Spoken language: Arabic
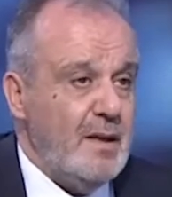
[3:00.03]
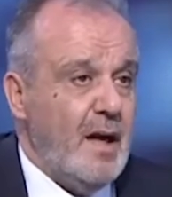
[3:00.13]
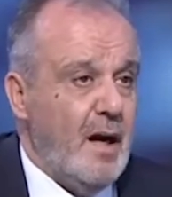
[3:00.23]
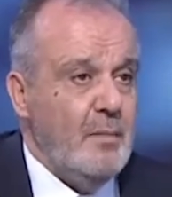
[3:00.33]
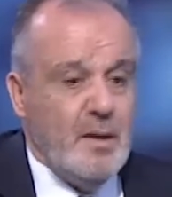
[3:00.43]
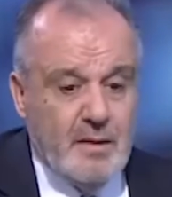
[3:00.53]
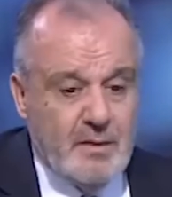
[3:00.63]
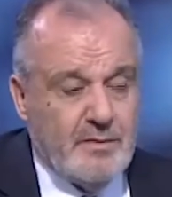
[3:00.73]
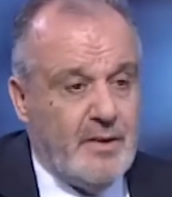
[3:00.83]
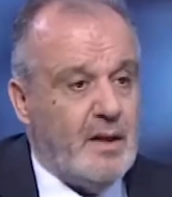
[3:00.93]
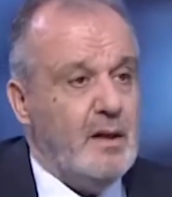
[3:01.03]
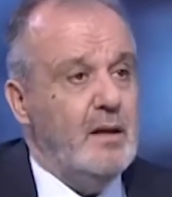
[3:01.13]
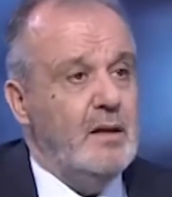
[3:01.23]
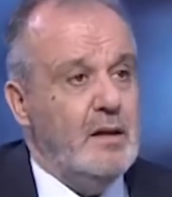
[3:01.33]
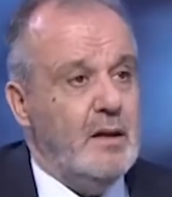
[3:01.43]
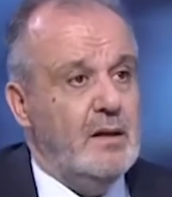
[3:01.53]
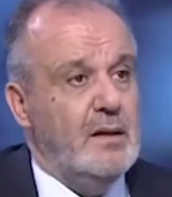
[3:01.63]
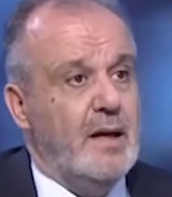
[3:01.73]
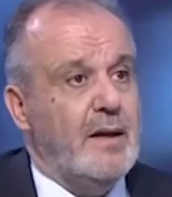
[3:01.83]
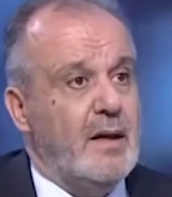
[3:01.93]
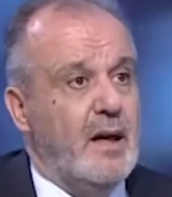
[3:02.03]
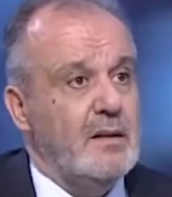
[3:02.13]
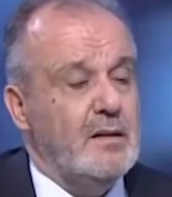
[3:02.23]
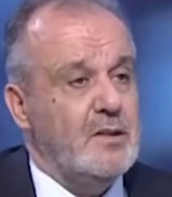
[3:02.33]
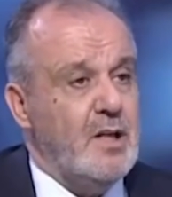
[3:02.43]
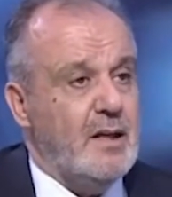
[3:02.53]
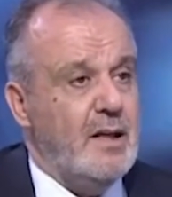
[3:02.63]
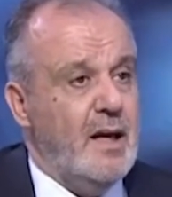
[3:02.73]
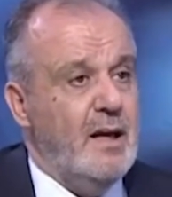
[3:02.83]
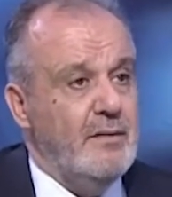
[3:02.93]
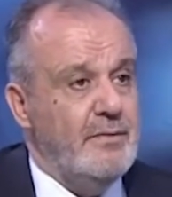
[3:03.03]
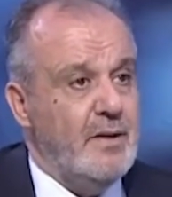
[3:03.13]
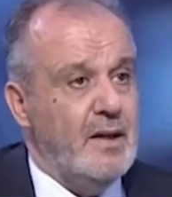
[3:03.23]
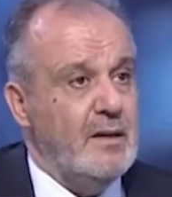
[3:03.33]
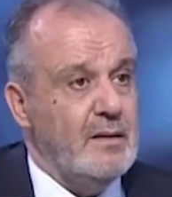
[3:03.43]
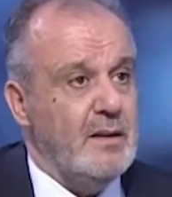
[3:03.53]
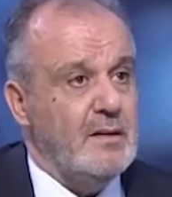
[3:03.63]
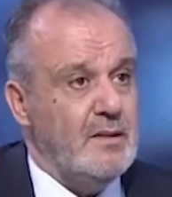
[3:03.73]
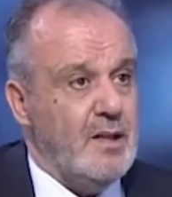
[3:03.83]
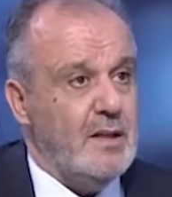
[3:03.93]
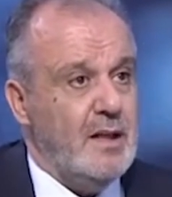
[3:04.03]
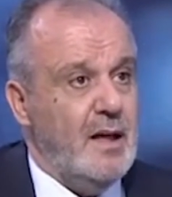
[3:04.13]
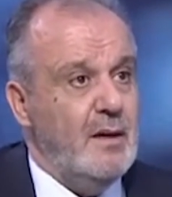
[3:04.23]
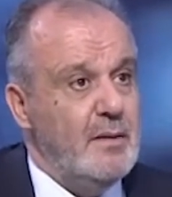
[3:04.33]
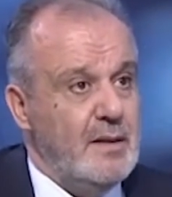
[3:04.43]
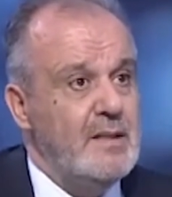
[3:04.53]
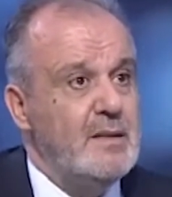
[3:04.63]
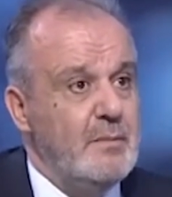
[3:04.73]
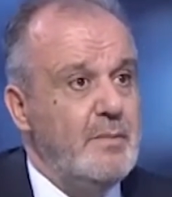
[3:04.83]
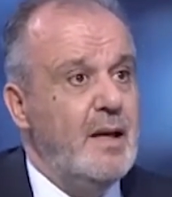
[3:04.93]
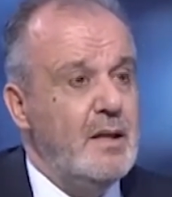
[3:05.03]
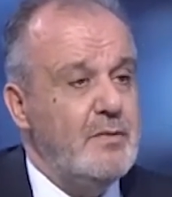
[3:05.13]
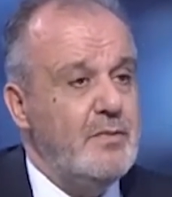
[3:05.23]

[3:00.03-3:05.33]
اليوم في آه، قرارات جريئه في خطط جريئه لازم نبلش